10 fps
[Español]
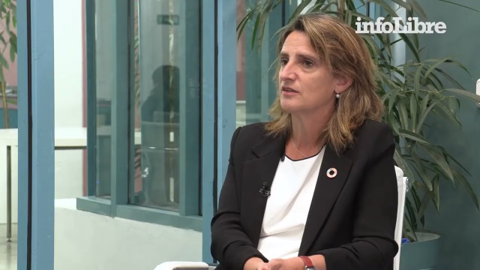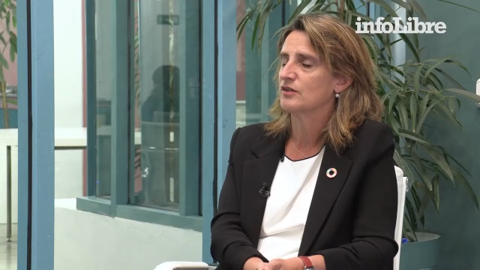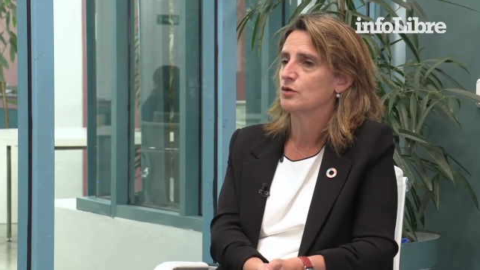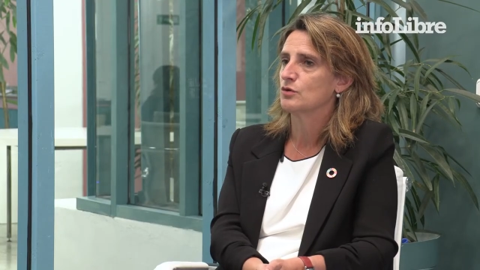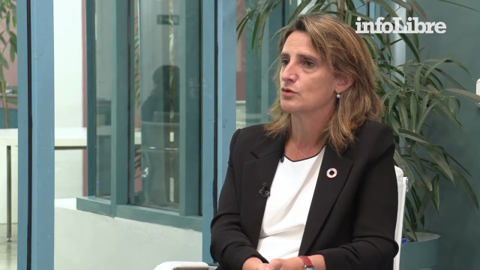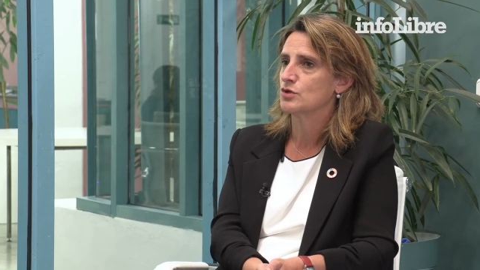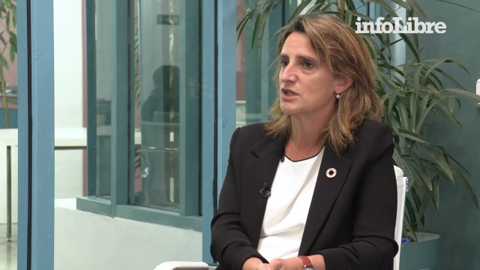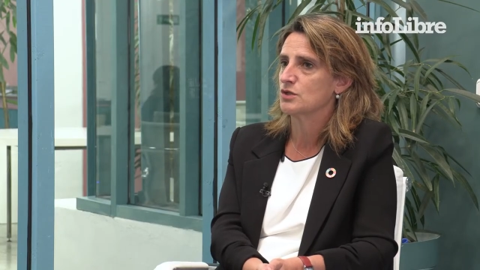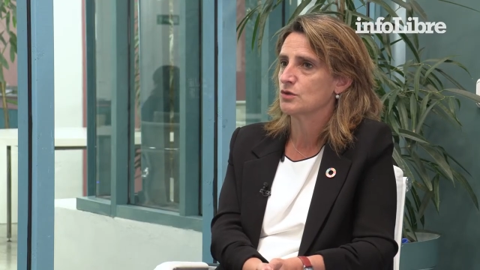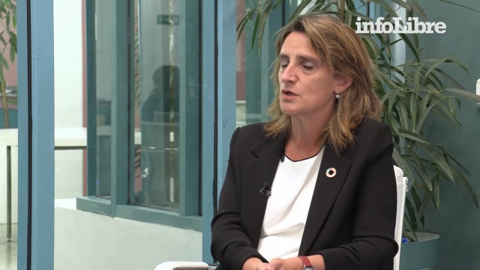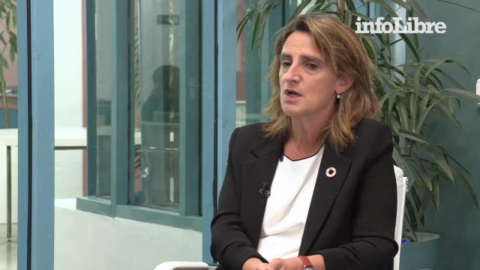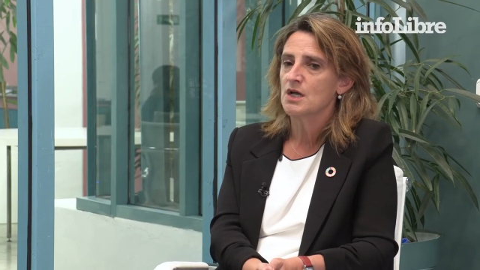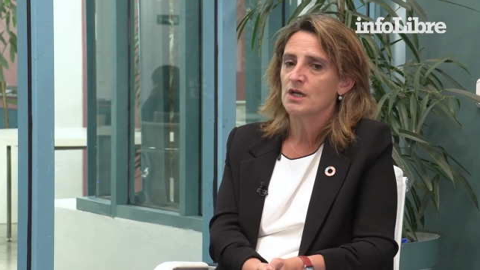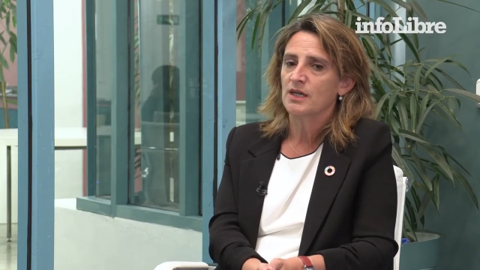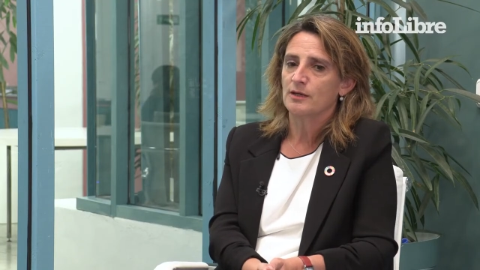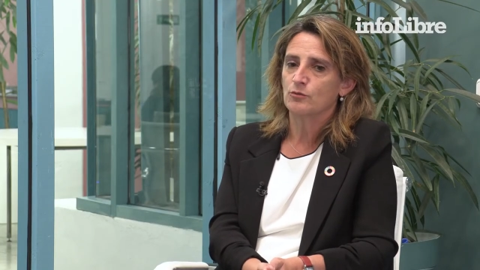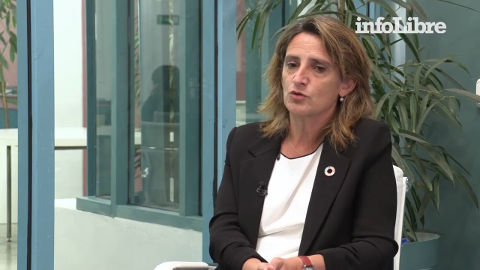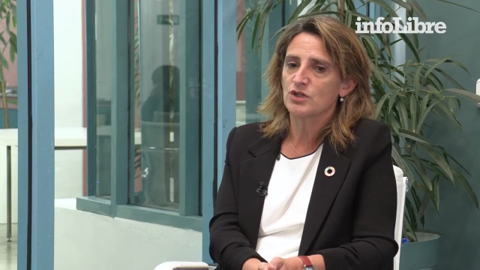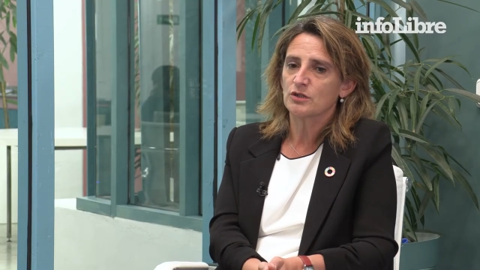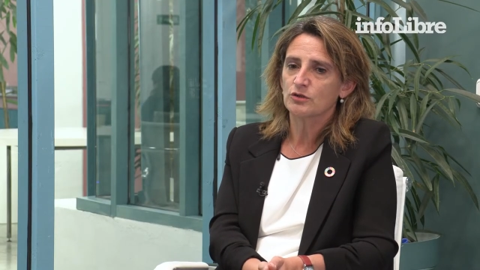CO2. Y esto
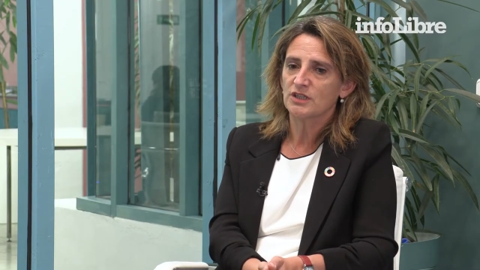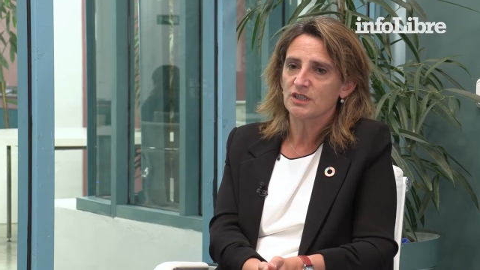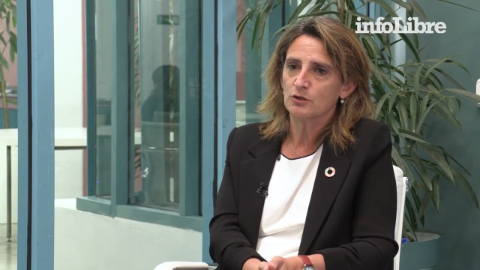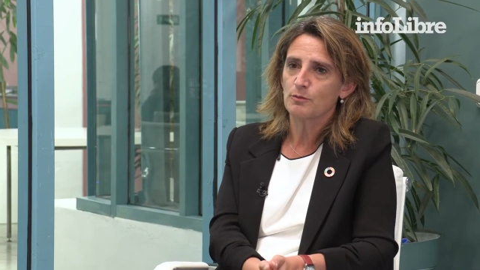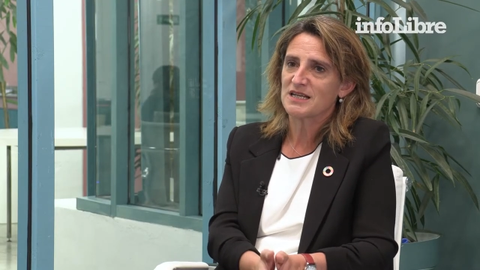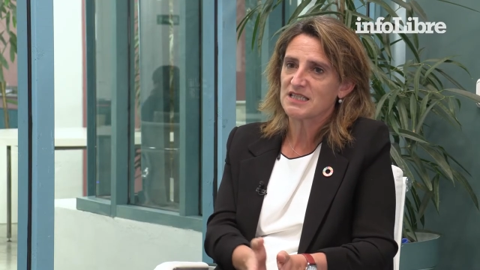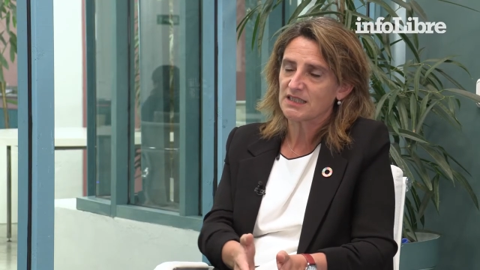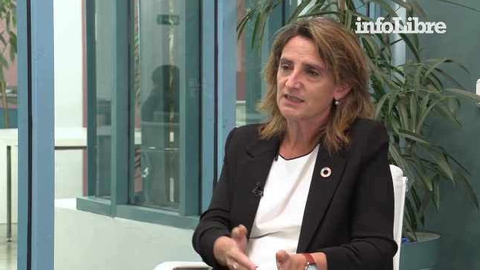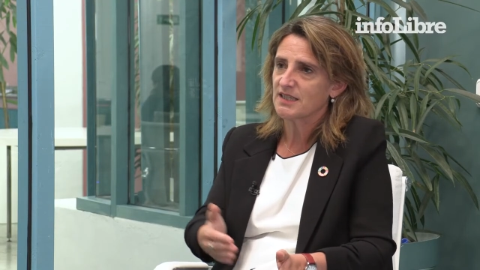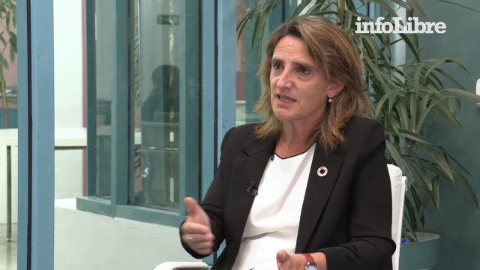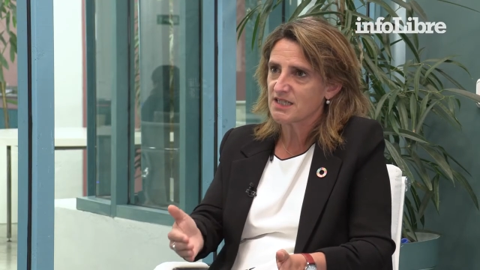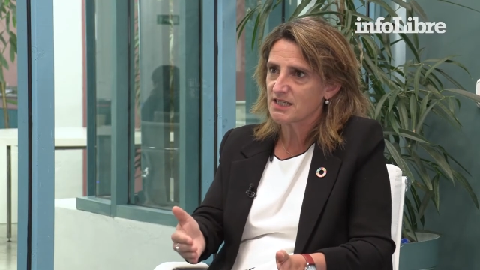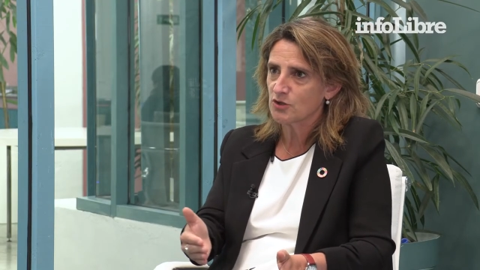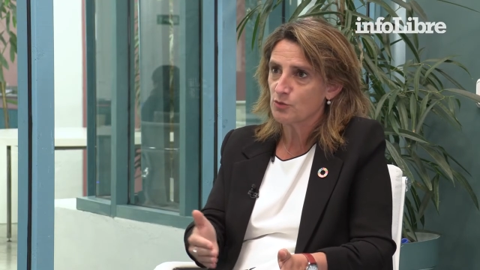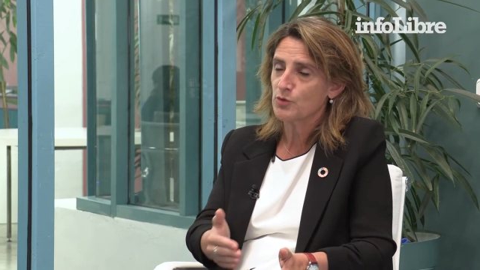hemos ido teniendo bastante éxito,